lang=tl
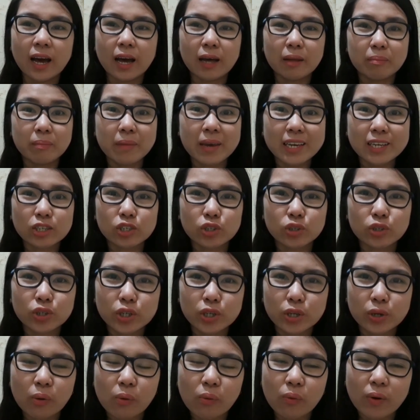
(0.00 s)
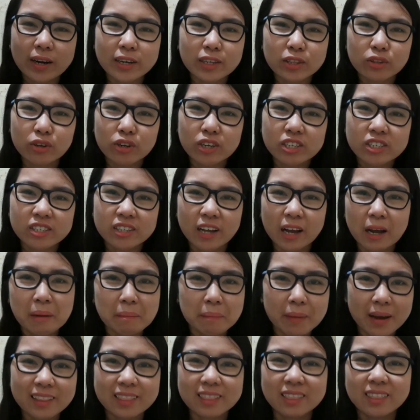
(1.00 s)
And make sure yung kwarto is
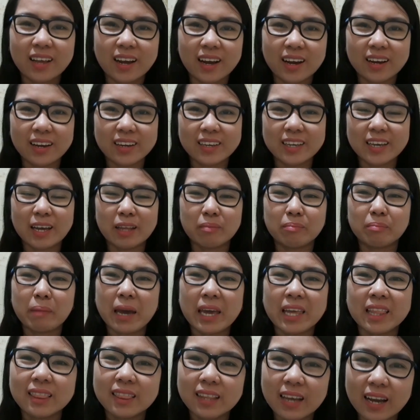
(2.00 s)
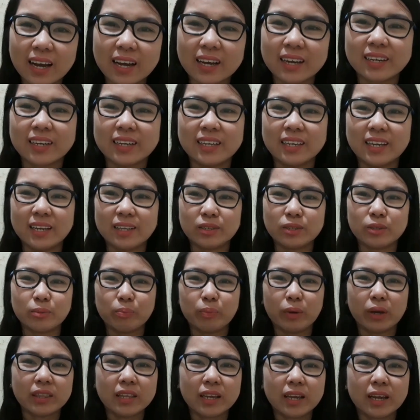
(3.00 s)
nakapadlock. Ayan, may lock. Ayan, so
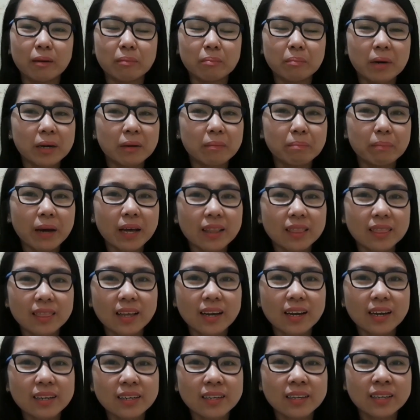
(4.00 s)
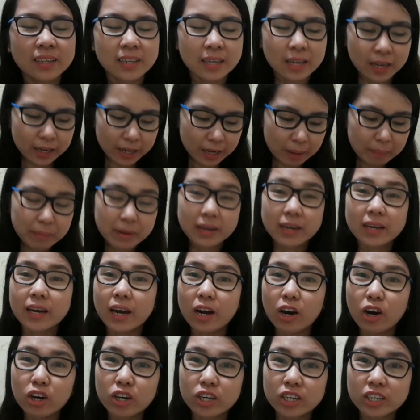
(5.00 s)
pwede kang magpadlock kapag
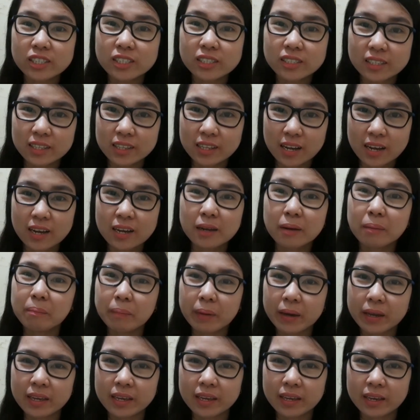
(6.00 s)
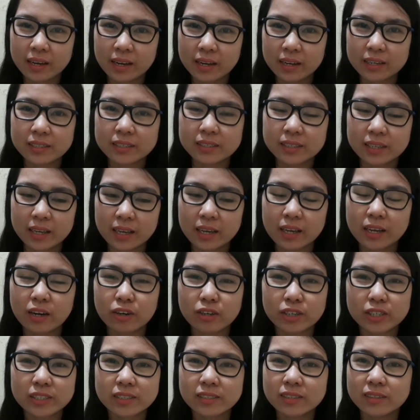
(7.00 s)
ka oras na ng pahinga. Kasi
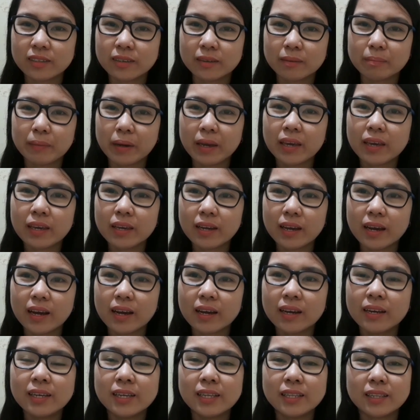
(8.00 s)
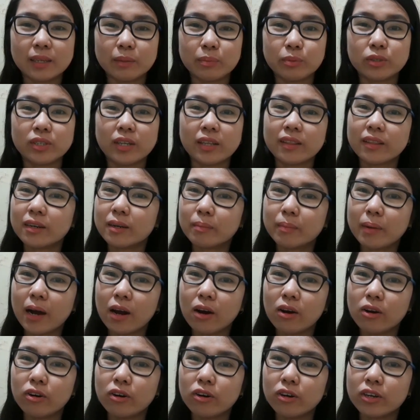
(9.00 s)
oras na ng pahinga, tapos ng
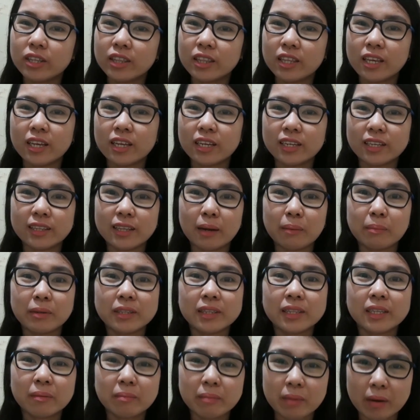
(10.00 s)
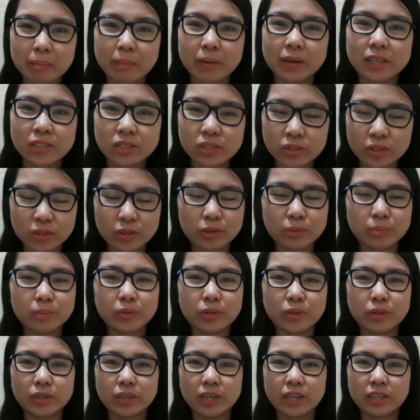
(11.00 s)
trabaho, hindi ka na dapat
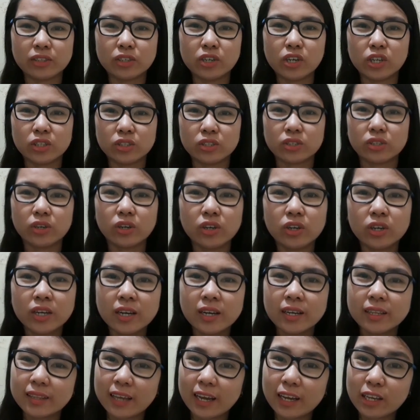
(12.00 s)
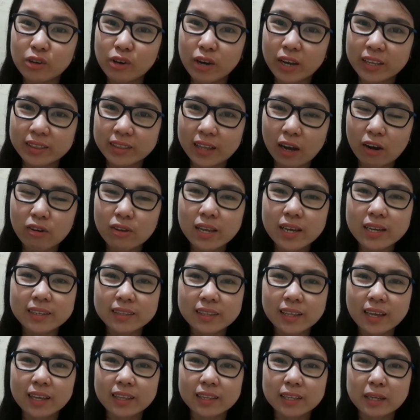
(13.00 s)
nagpapaistorbo. Ganon. So, tayo ay tao
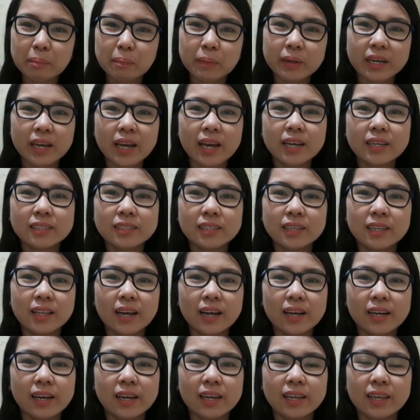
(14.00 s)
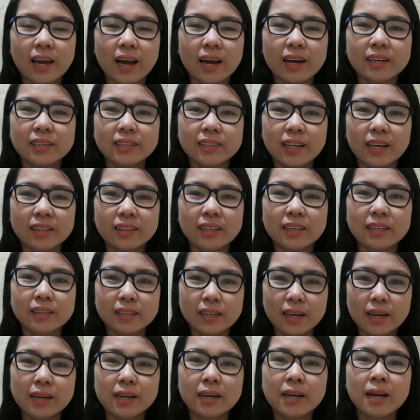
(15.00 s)
lang din, kaparehas nila, kailangan natin
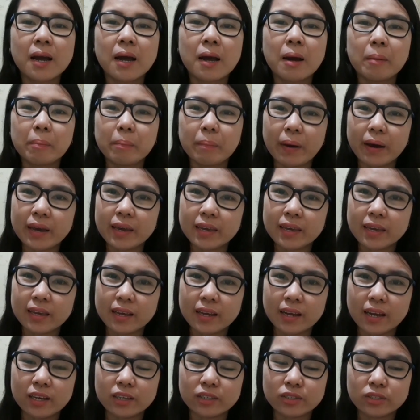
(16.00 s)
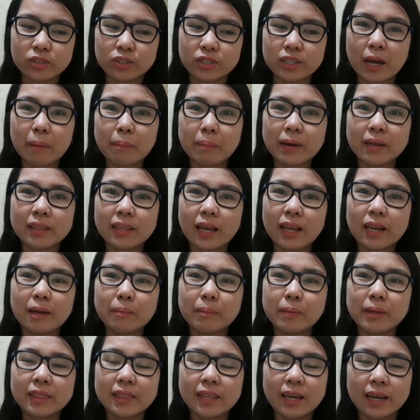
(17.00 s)
ng pahinga. So, dapat
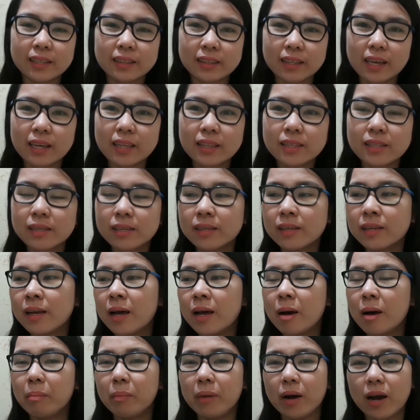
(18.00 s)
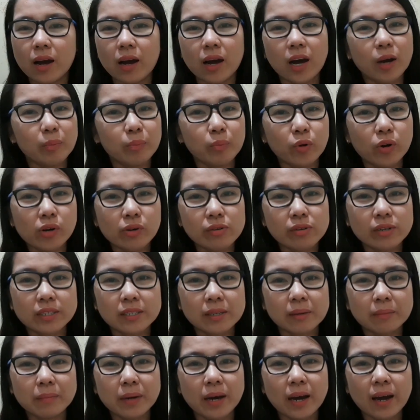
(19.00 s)
alamin natin, mga kapwa kong
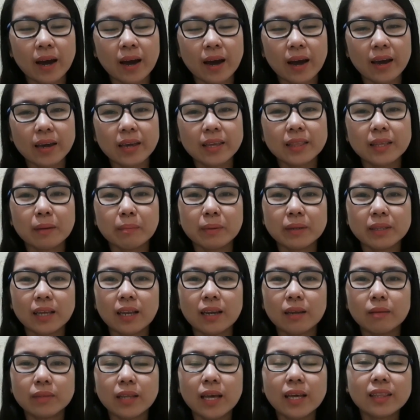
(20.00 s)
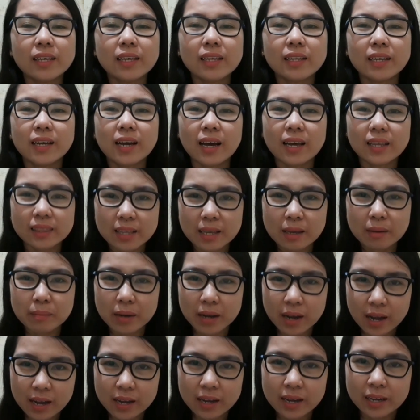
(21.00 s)
kasambahay, dapat alam natin ang ating
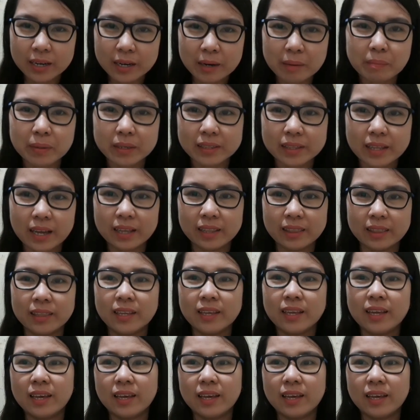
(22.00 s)
mga karapatan.